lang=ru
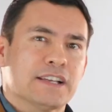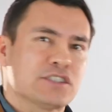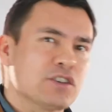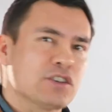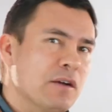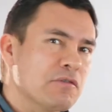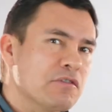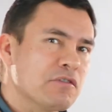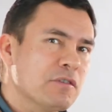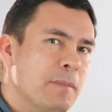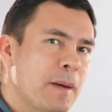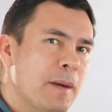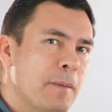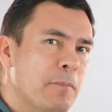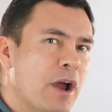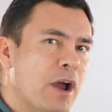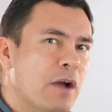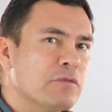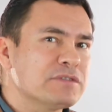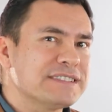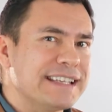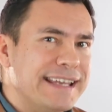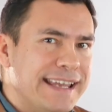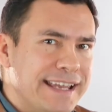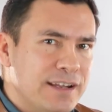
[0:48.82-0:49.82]
Итак, я
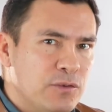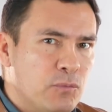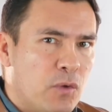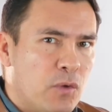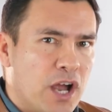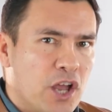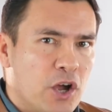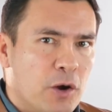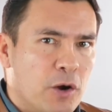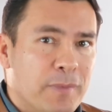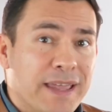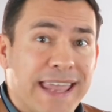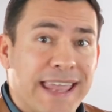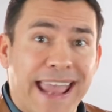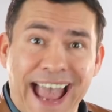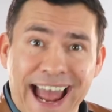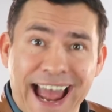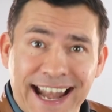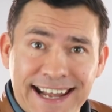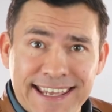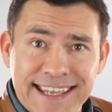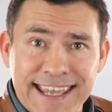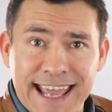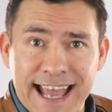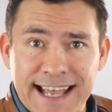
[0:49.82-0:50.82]
помню, я заправляюсь
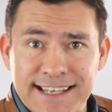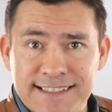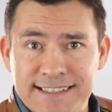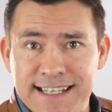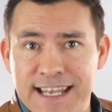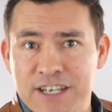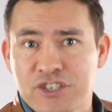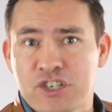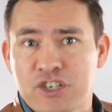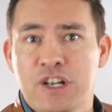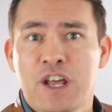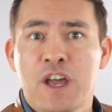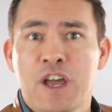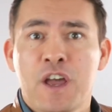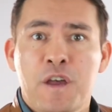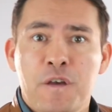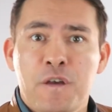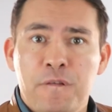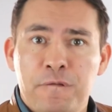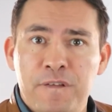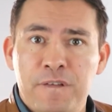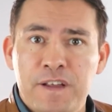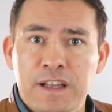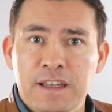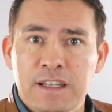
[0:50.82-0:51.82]
в Вайоминге,
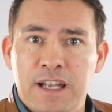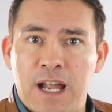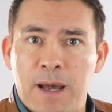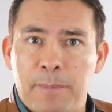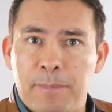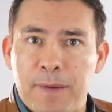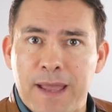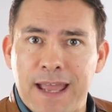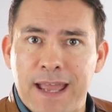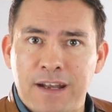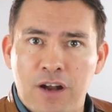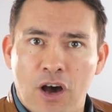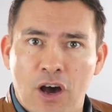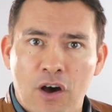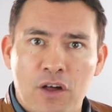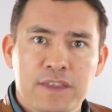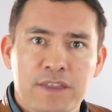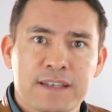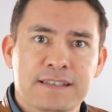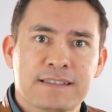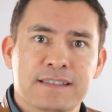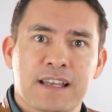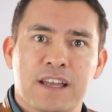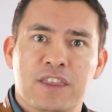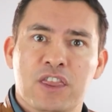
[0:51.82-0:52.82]
стою спокойно
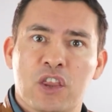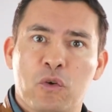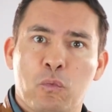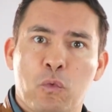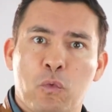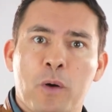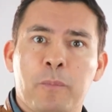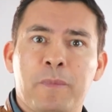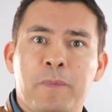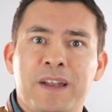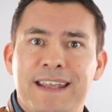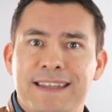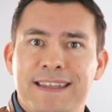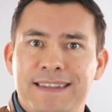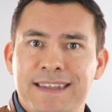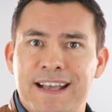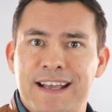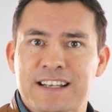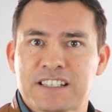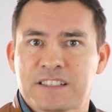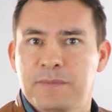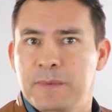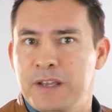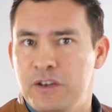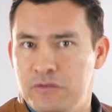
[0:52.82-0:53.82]
рядом с мотоциклом,
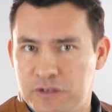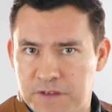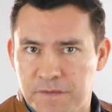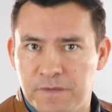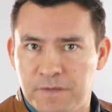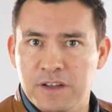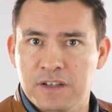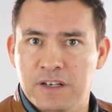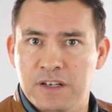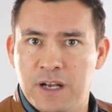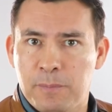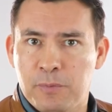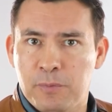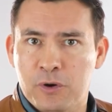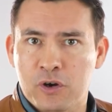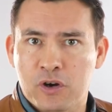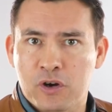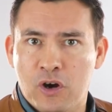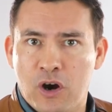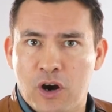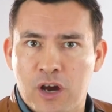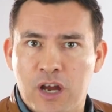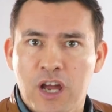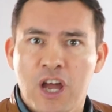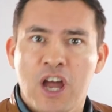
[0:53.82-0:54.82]
и
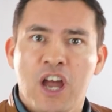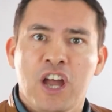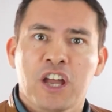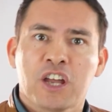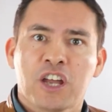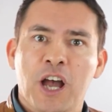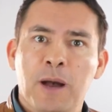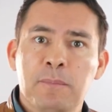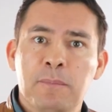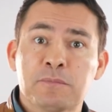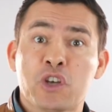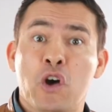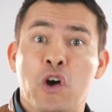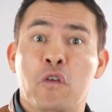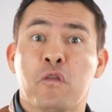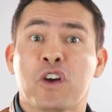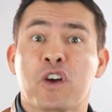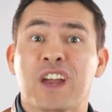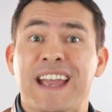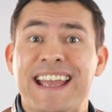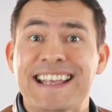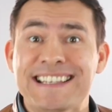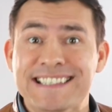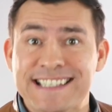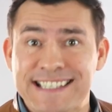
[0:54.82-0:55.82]
неожиданно ко мне подходит
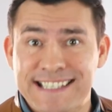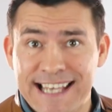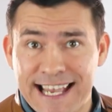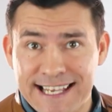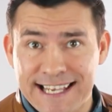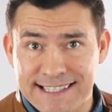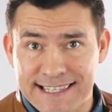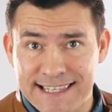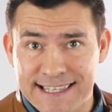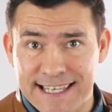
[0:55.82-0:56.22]
женщина и говорит